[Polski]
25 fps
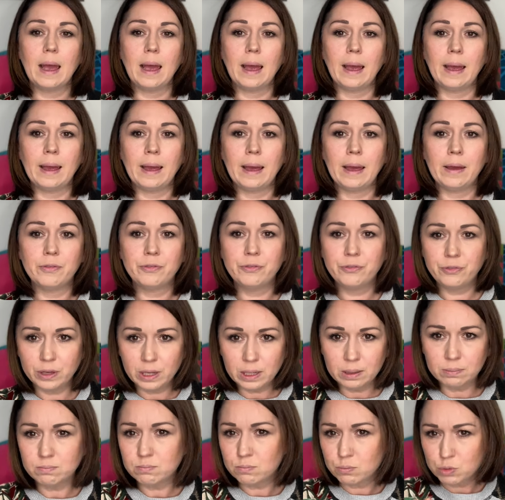E,
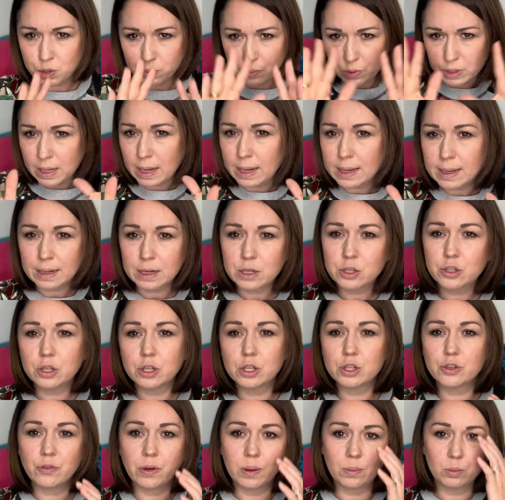film, żeby
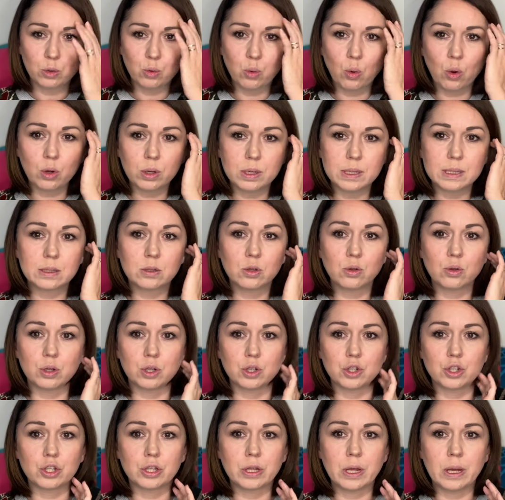nakreślić Wam tło
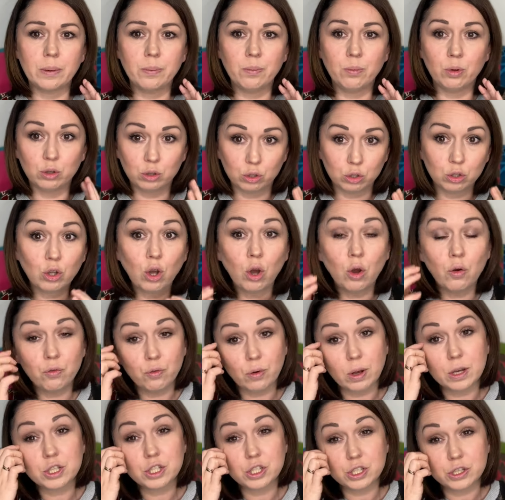historyczne, bo to
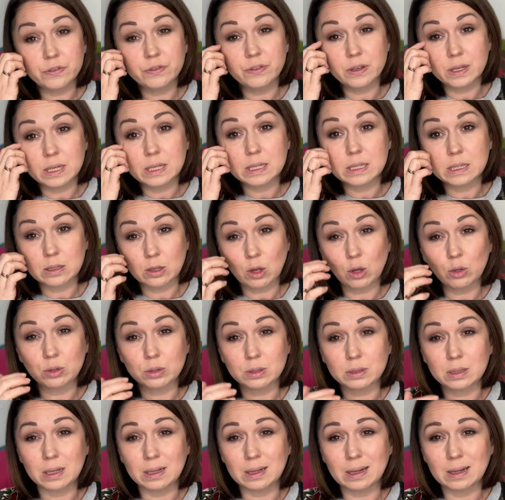właściwie
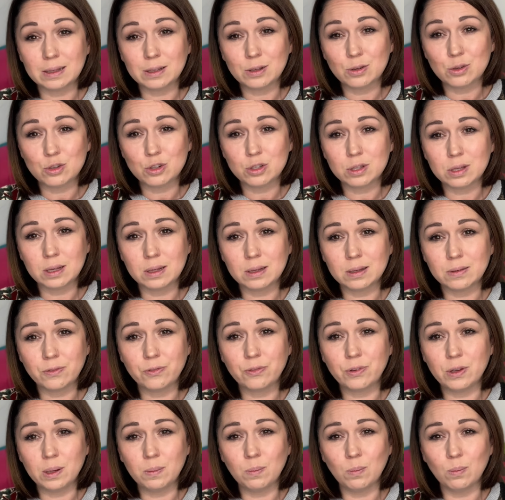istotne, dlatego że ten
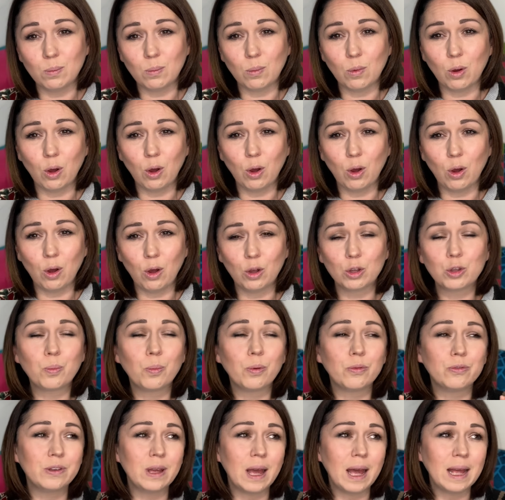film
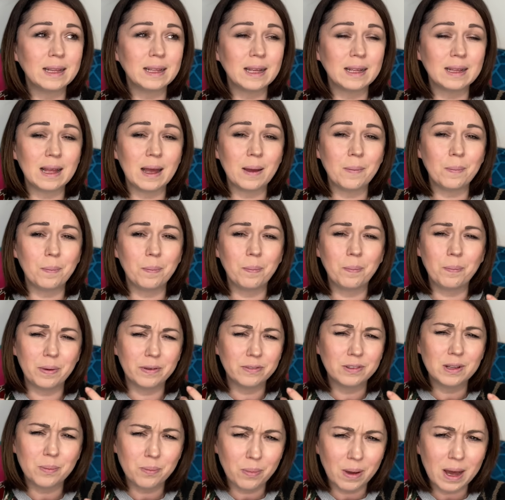odpowiada na
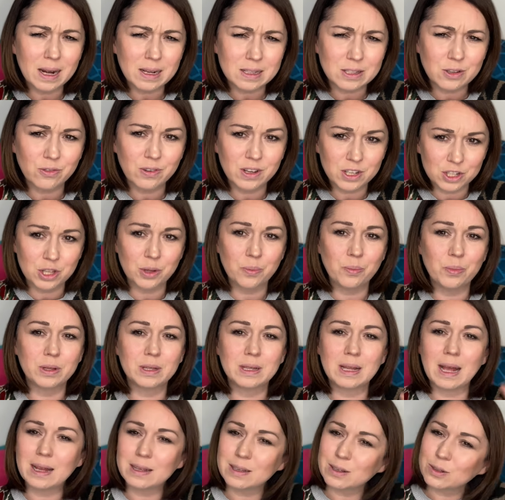pewne bardzo ważne
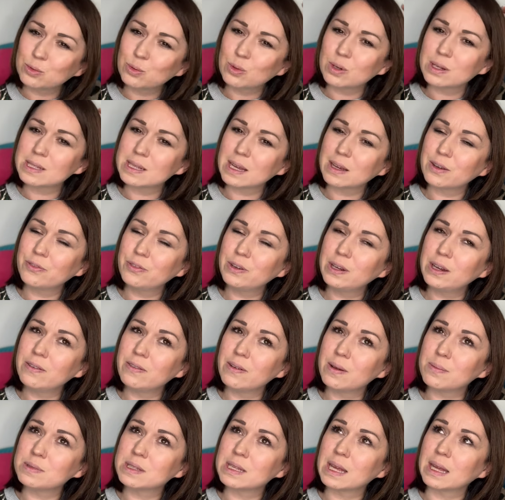pytanie, które za chwilę
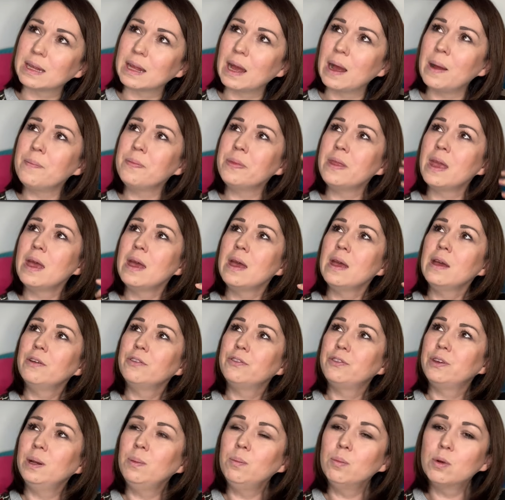Wam zadam.
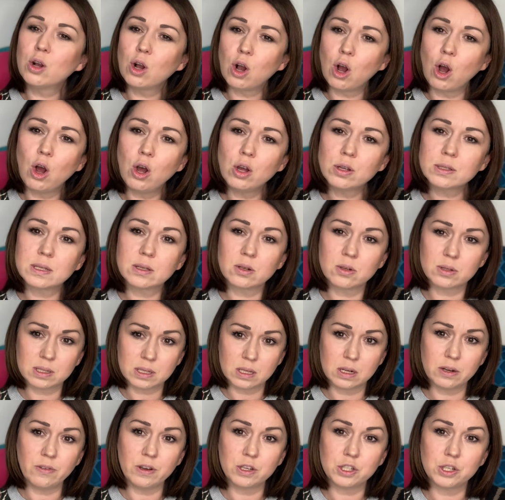Film Kos
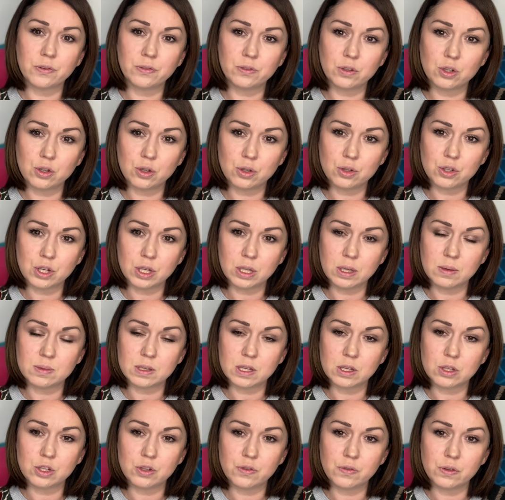rozgrywa się w
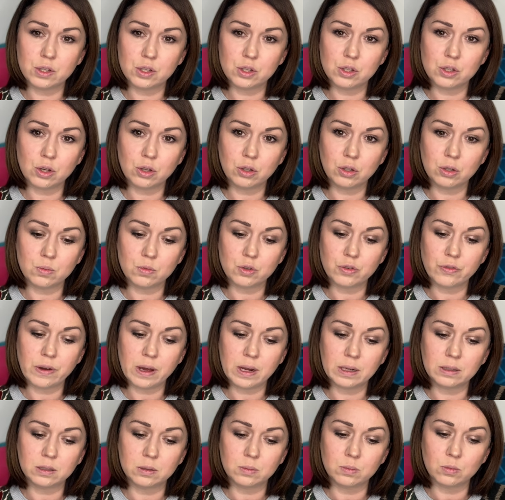
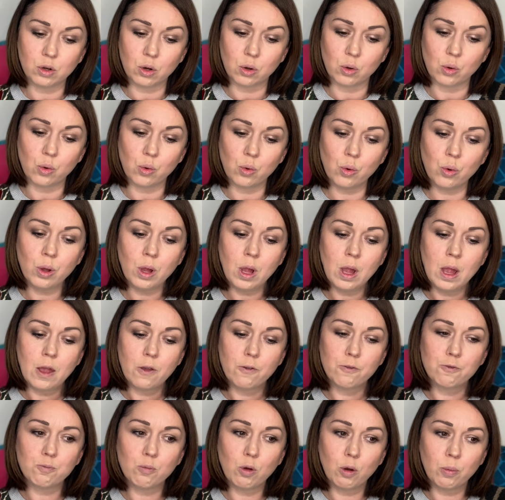1794 roku,
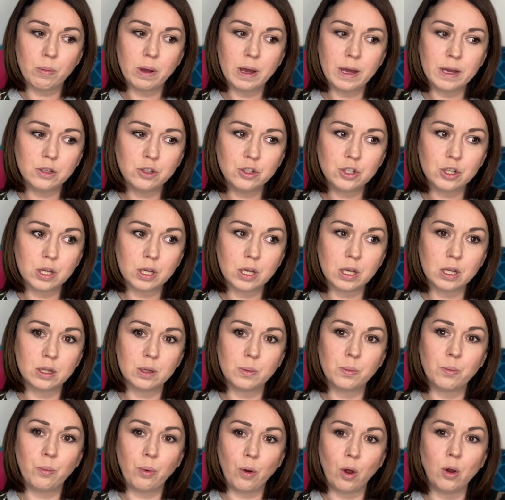w momencie, kiedy
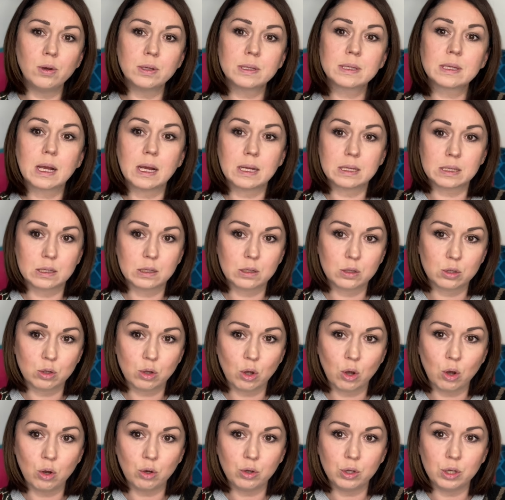Polska
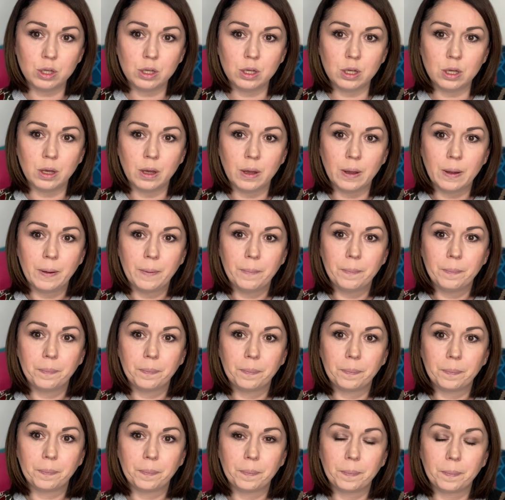stoi
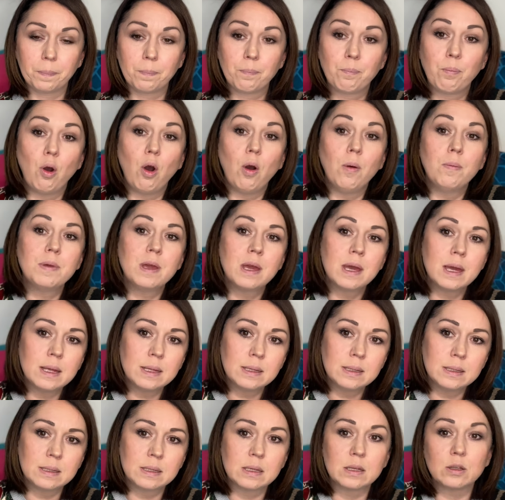
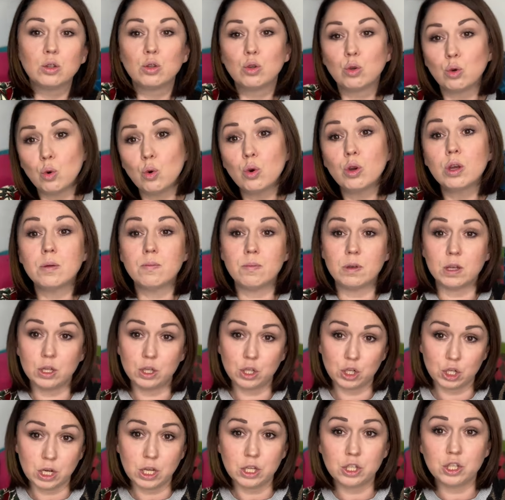pomiędzy drugim i
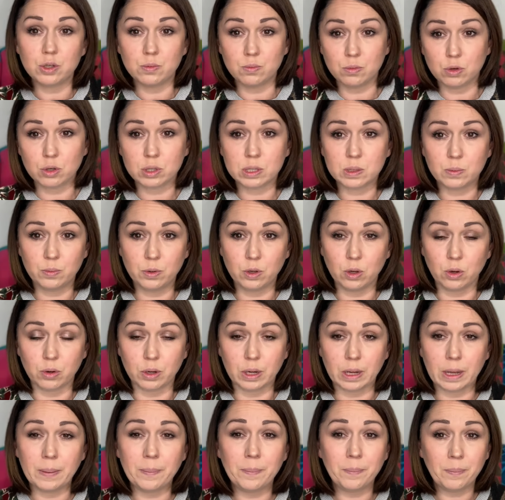trzecim
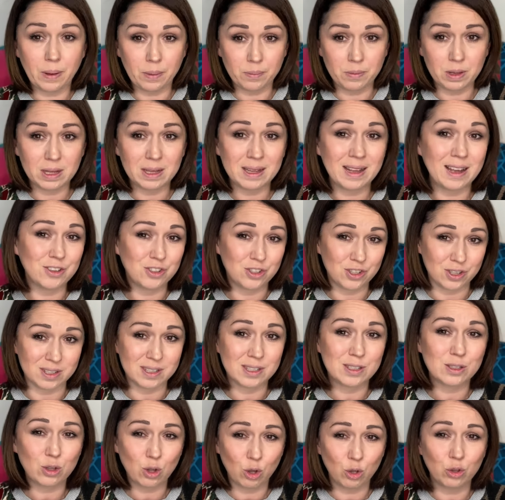rozbiorem, pamiętacie,
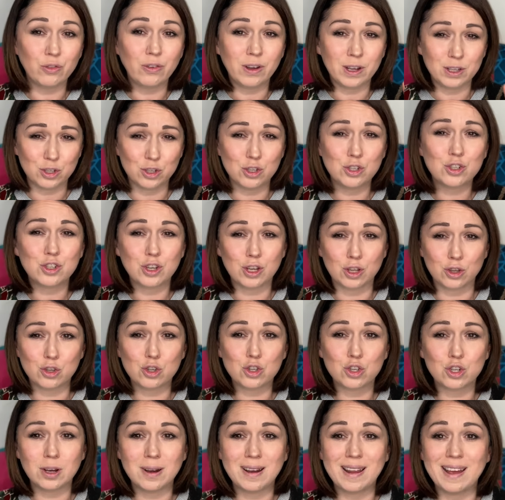
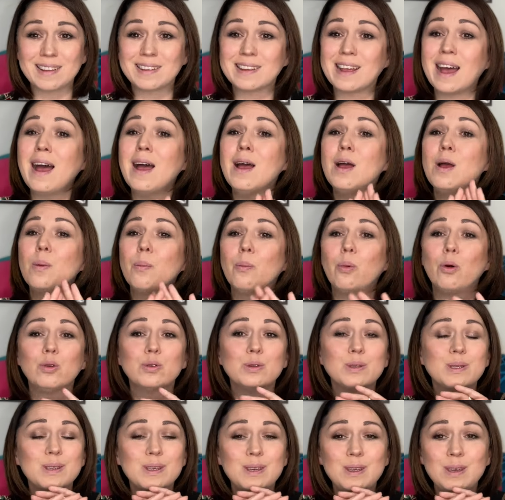123 lata,
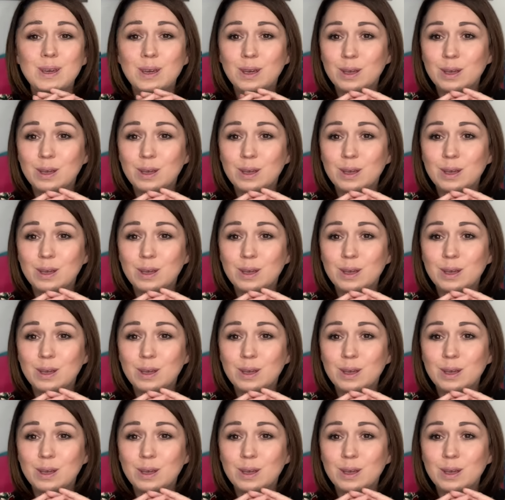Polski